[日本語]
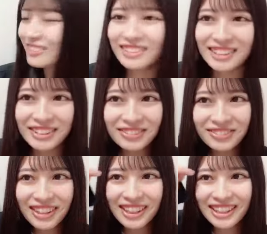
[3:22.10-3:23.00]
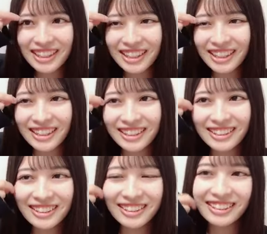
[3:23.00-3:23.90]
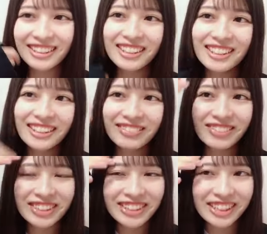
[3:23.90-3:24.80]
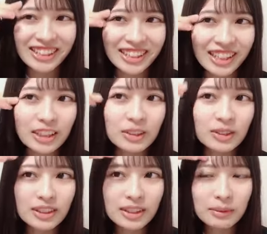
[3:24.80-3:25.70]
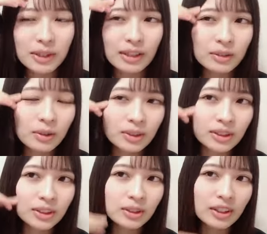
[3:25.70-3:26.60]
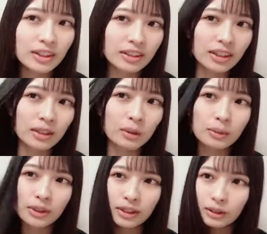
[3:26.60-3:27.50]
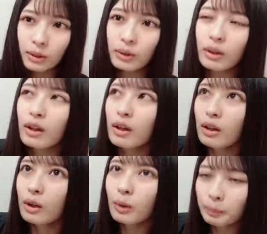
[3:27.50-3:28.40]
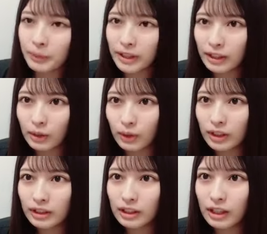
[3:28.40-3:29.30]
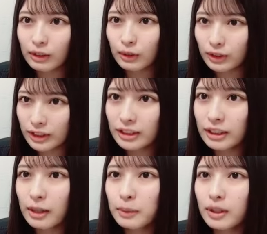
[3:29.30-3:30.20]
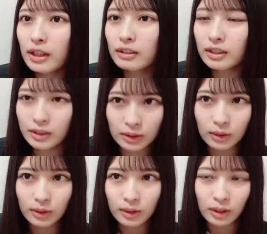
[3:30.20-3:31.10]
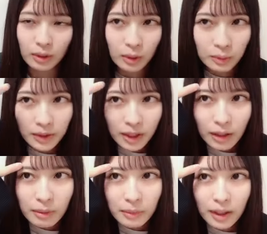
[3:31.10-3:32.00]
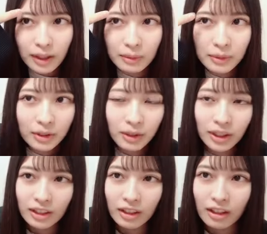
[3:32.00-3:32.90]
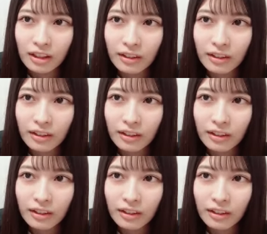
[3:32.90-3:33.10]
心配だみつやちゃんあそうしかもあの告知動画で言ってたと思うんだけど本編が終わった後にライブがあるんですよあ今日見て前髪分けた